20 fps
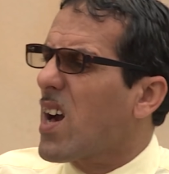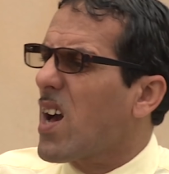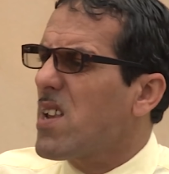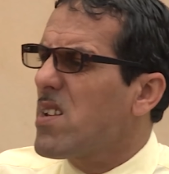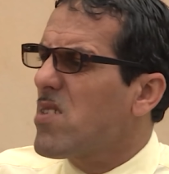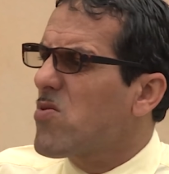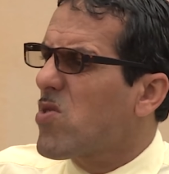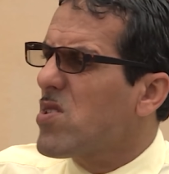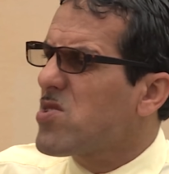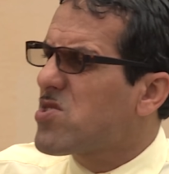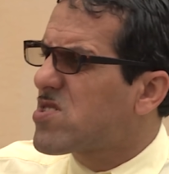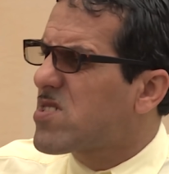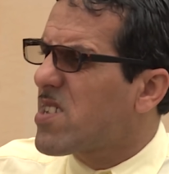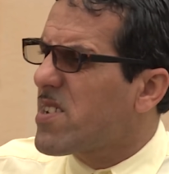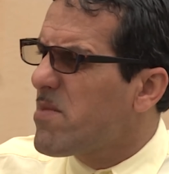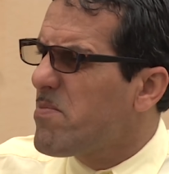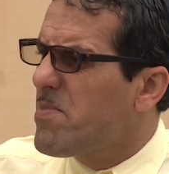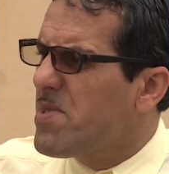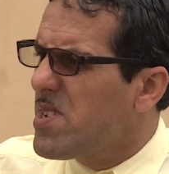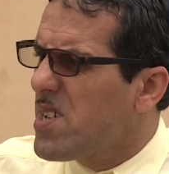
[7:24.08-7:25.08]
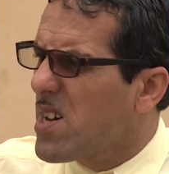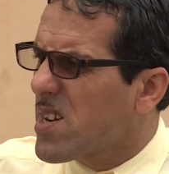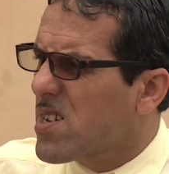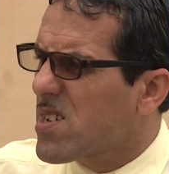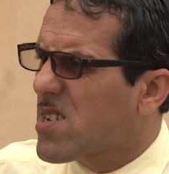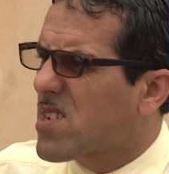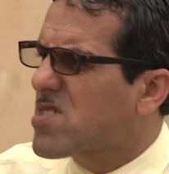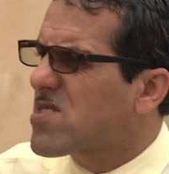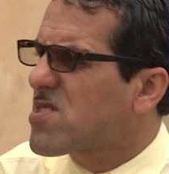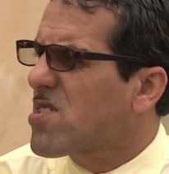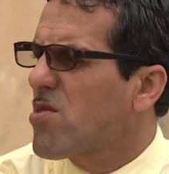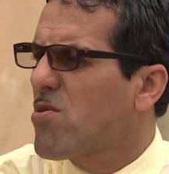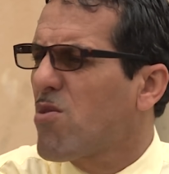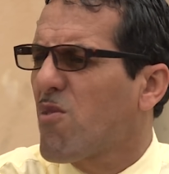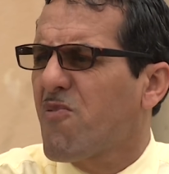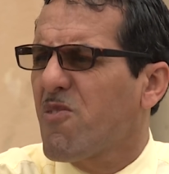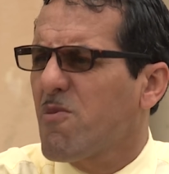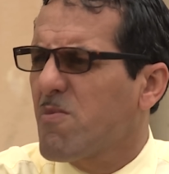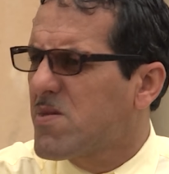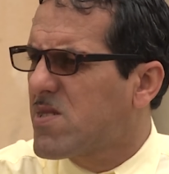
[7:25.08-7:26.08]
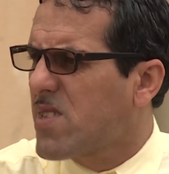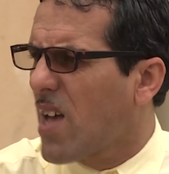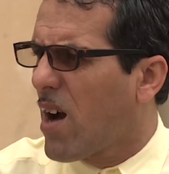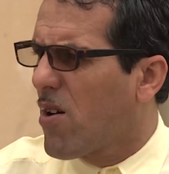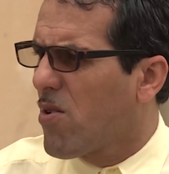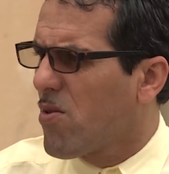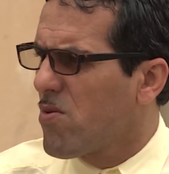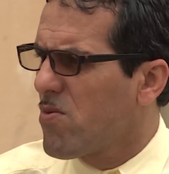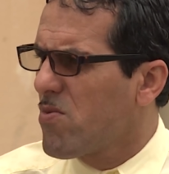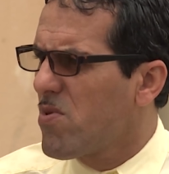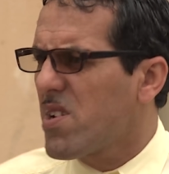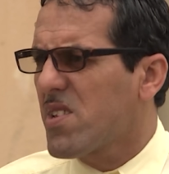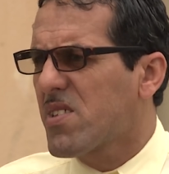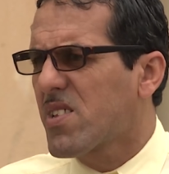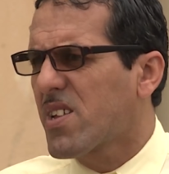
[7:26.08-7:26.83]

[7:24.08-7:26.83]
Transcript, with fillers: خليل كون جيت انا منك نكسر الفم تاعو وليت